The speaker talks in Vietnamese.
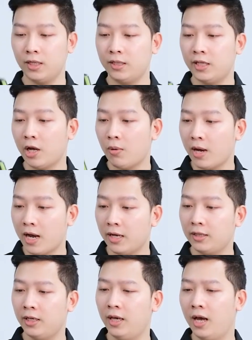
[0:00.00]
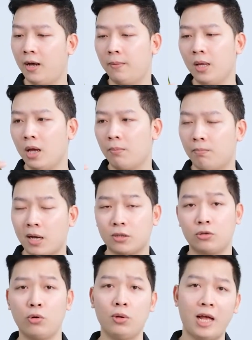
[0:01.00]
GT Neo 2 thì à, mặc
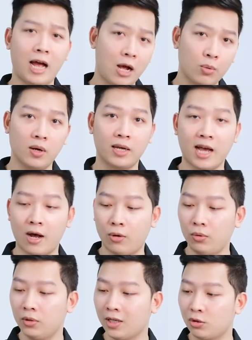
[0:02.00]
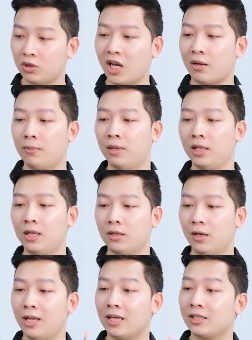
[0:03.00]
dù là hãng quảng cáo tần số chạm cảm ứng lên
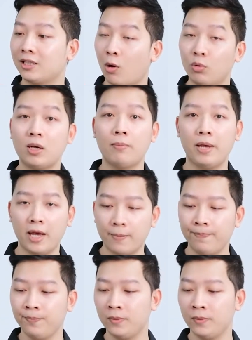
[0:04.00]
tới là 600Hz